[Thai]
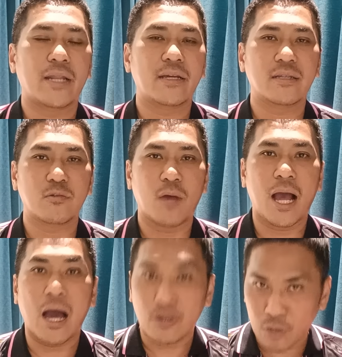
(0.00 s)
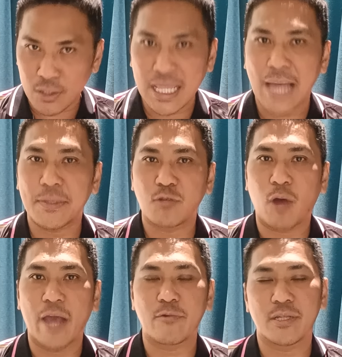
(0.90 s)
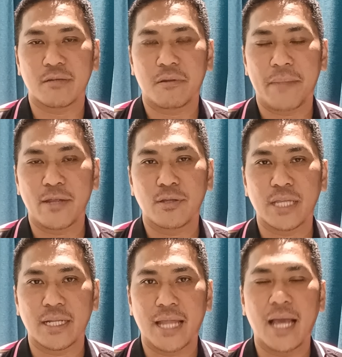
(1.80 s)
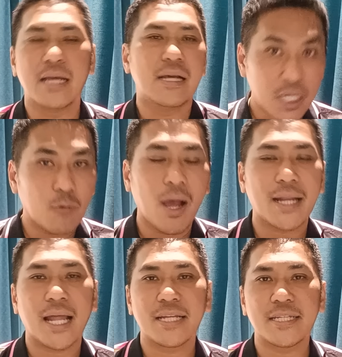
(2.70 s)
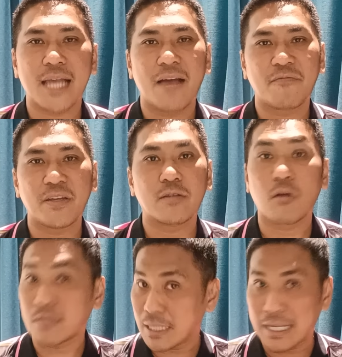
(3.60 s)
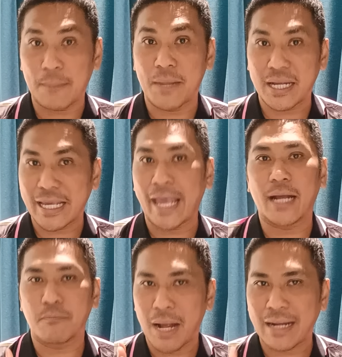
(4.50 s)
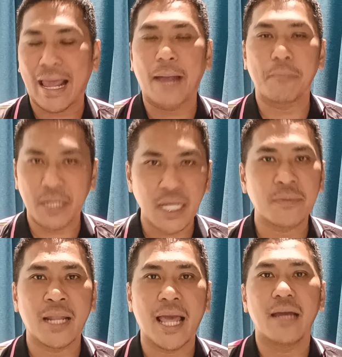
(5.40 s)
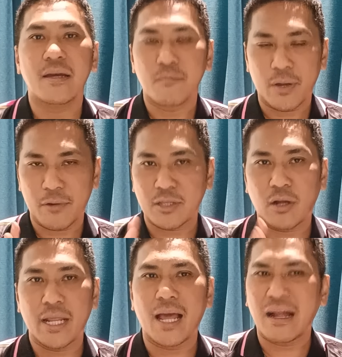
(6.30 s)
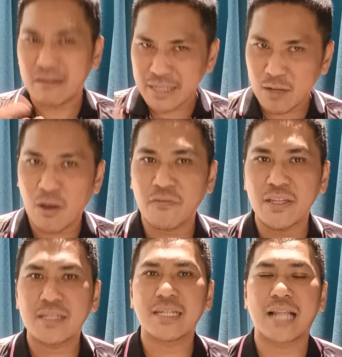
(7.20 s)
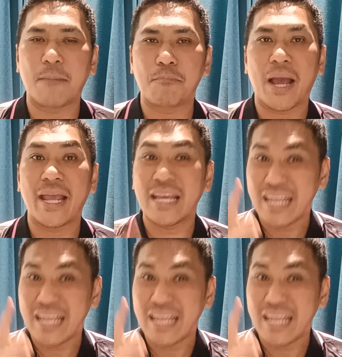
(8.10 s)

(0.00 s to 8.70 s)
วงนั้นนี่ก็ถือว่ารอดตายเหมือนควายขวิดสำหรับแมนยูไนเต็ดนะเชื่อว่าถ้าลิชาฟิตก็จะกลับมาเก่งมาแกร่งเหมือนเดิมนั่นแหละเพียงว่าตอนนี้เรียกความฟิตกลับไป